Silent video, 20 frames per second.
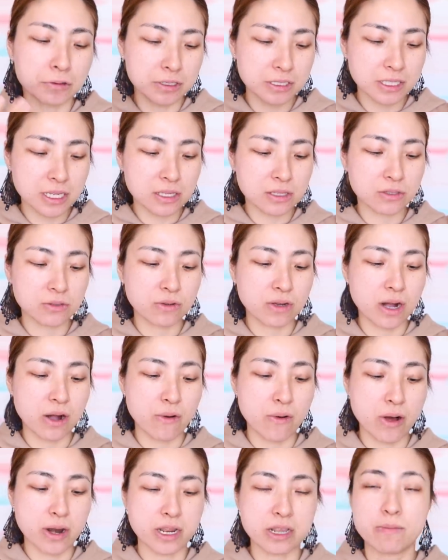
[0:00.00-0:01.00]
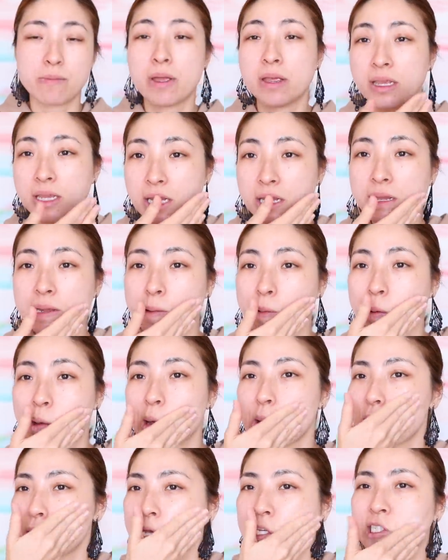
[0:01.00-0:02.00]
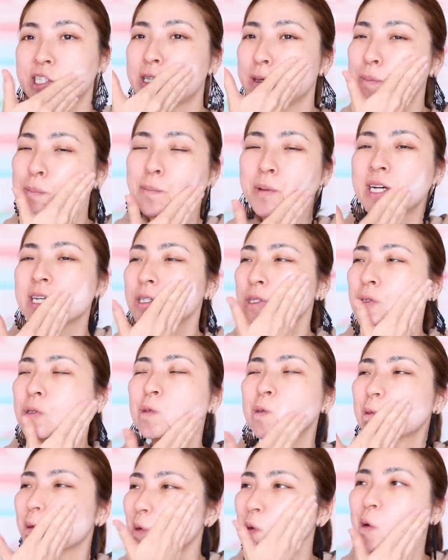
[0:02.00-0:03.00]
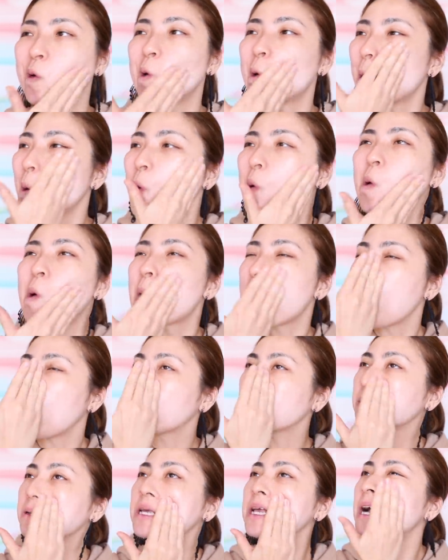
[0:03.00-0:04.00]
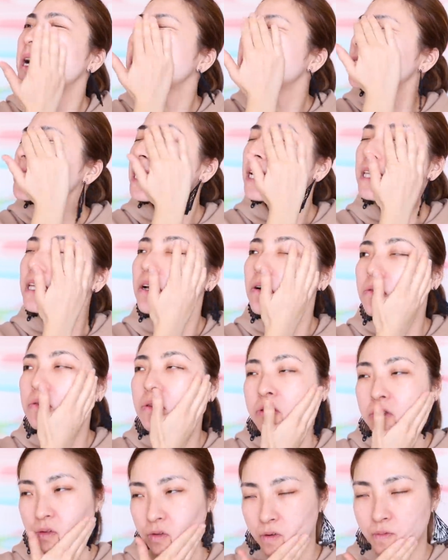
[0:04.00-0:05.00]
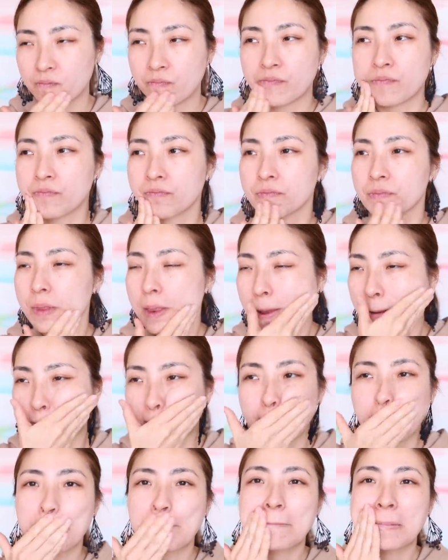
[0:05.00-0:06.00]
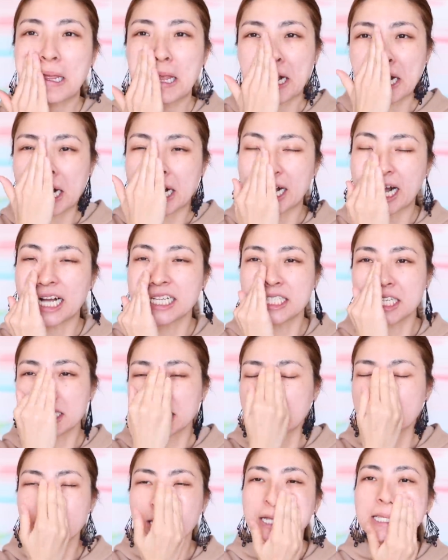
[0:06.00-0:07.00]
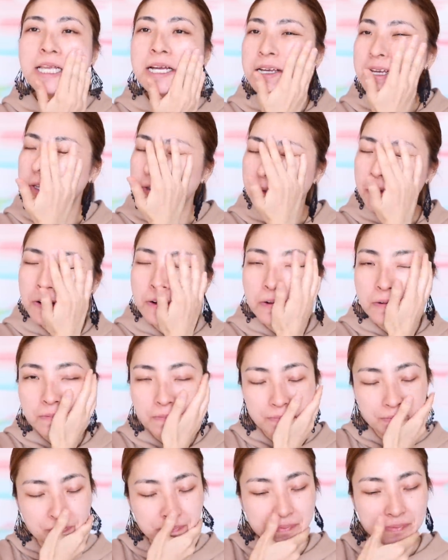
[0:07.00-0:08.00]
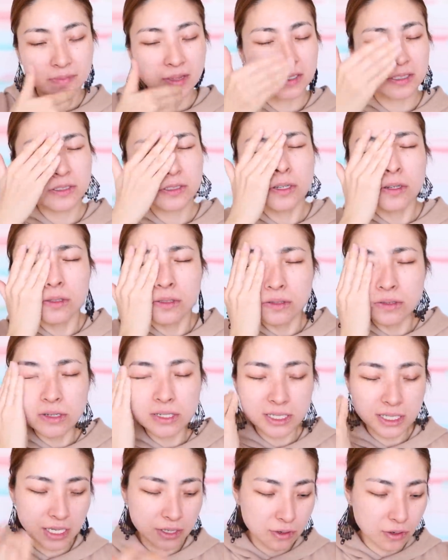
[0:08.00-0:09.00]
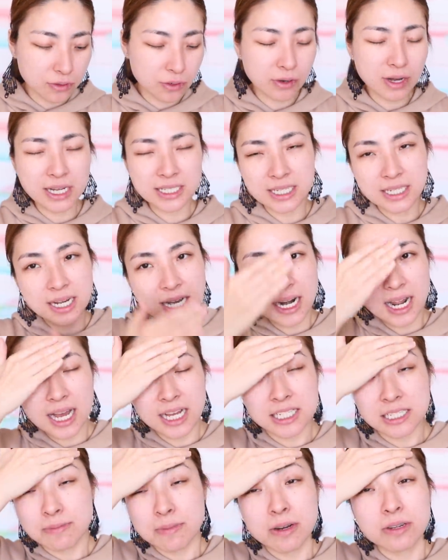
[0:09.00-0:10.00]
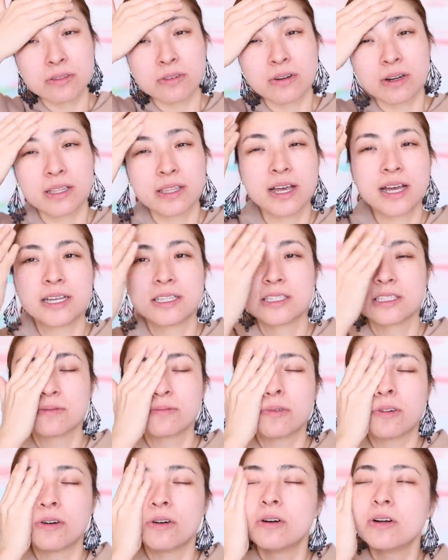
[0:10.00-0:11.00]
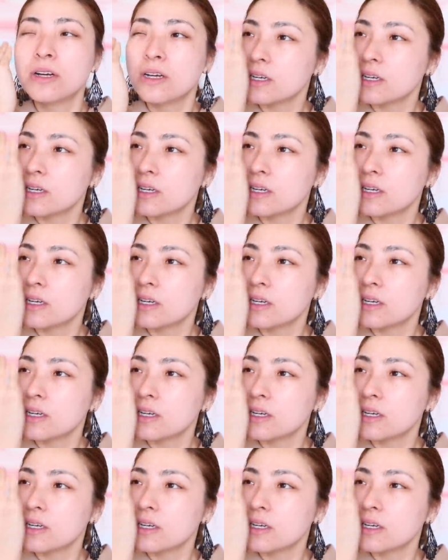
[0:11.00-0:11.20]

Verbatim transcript: 季節の変わり目に失敗すると、あの、気管支炎になるんですよ。で、なんか風邪じゃないんだけど、ちょっとした喉風邪から始まるのかな、いつも。